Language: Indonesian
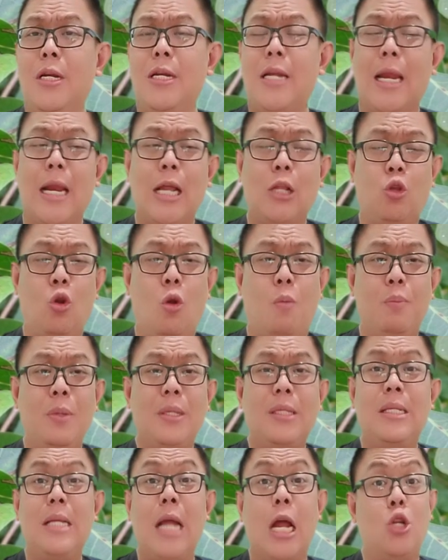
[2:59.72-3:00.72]
di daerah
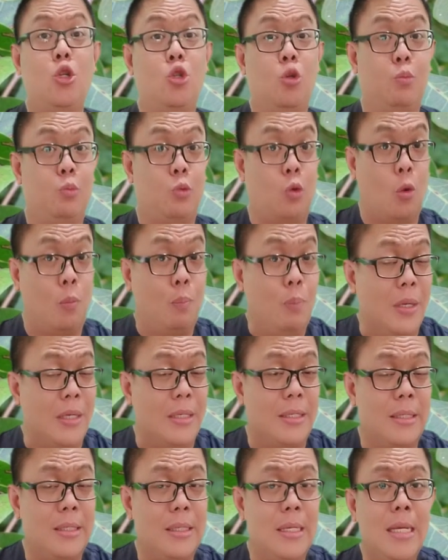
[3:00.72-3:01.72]
tropis dan
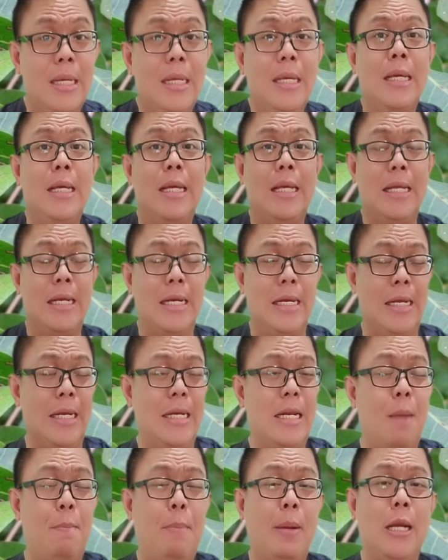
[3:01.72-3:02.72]
subtropis.
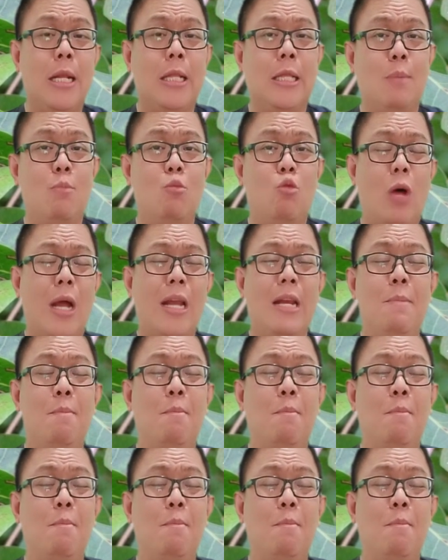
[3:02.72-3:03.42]
Ini dapat ditemukan